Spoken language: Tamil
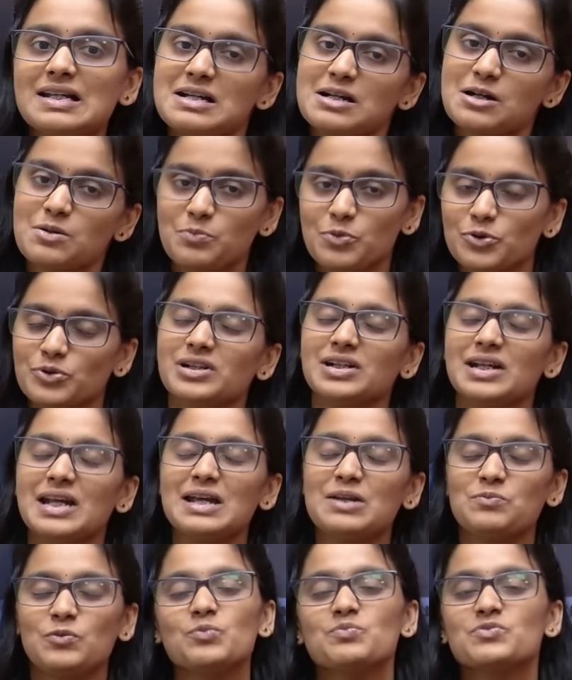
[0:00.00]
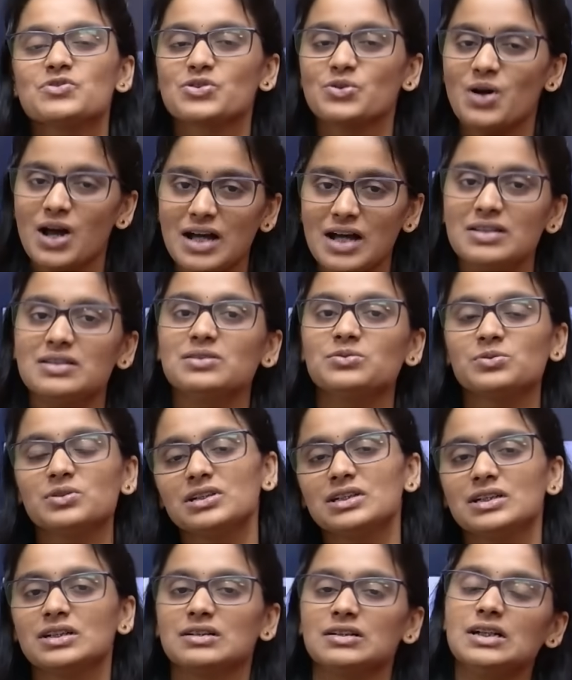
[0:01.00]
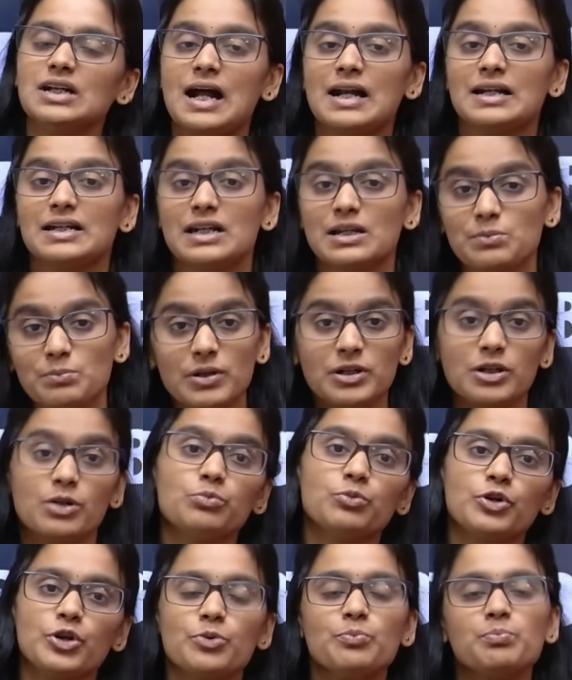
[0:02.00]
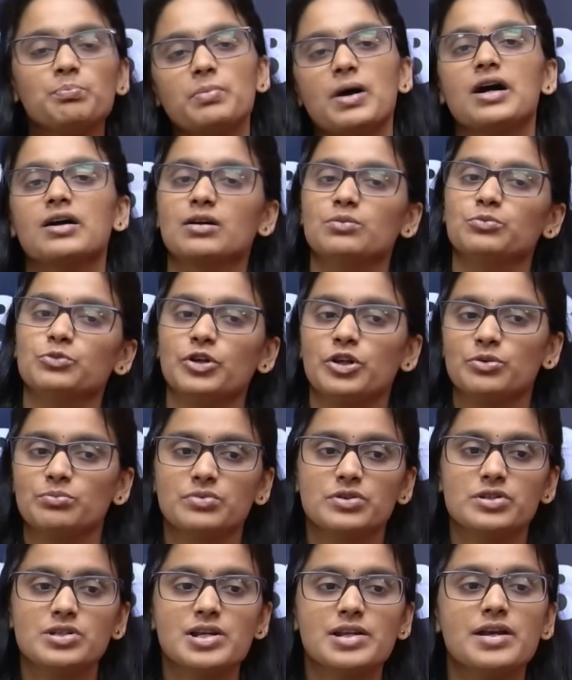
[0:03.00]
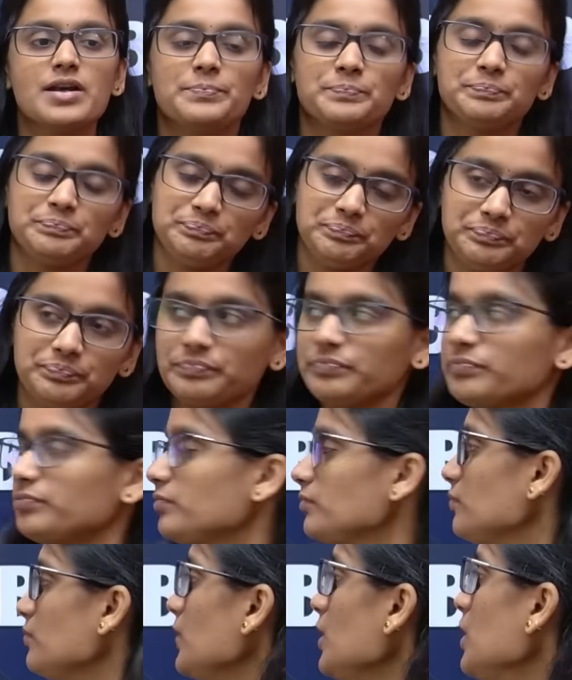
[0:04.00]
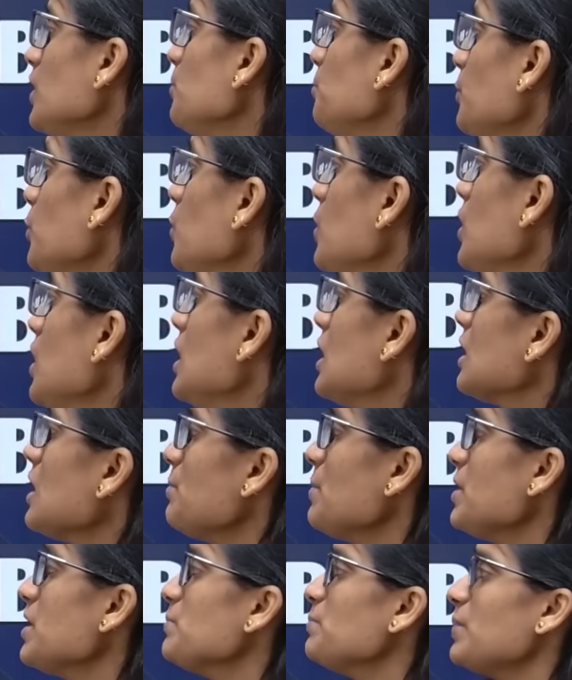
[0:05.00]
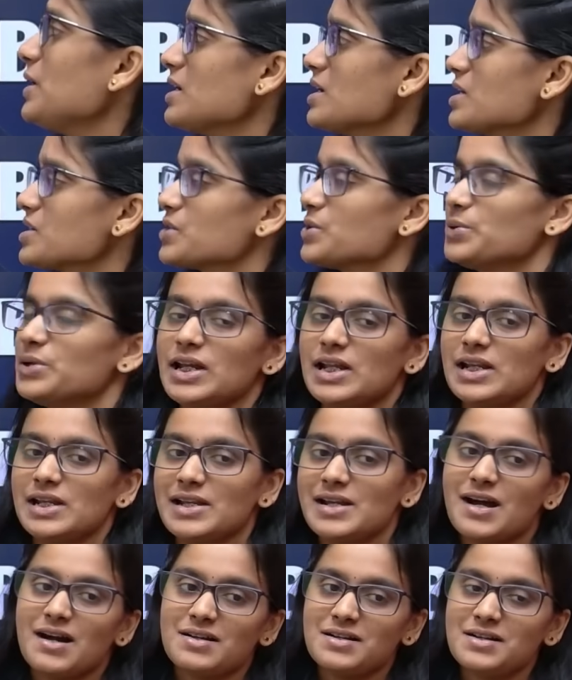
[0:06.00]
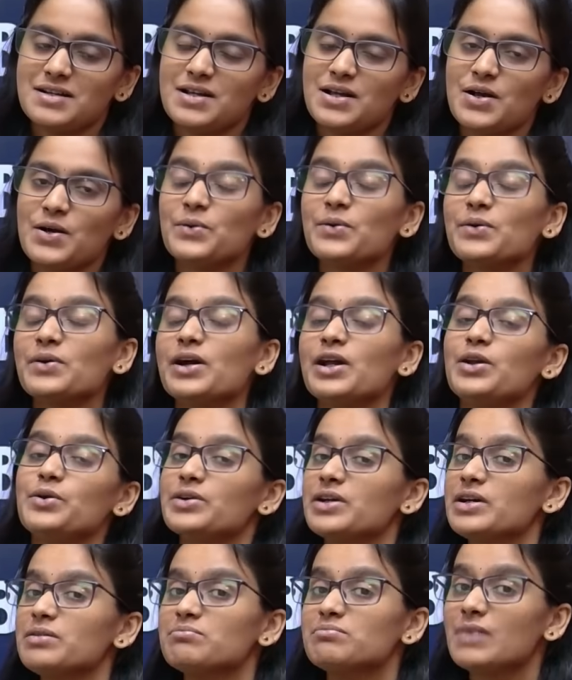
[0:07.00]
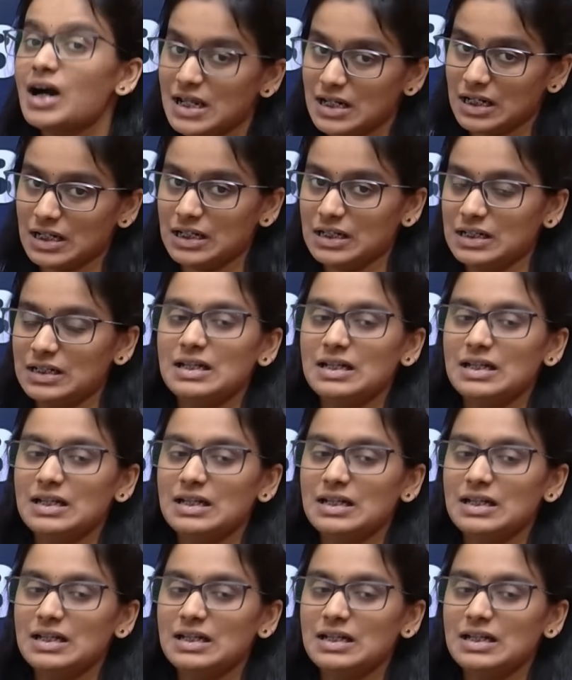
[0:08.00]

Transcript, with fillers: நாங்கள் போட்டுக்கிட்டே இருப்போம் ஸோ அது உங்களுக்கு அட்டென்ட் பண்ண முடியும் பார்க்க முடியும் சரியா இப்போ கமெண்ட் பண்ண சொன்னேன் இல்லையா உங்களோட மார்க்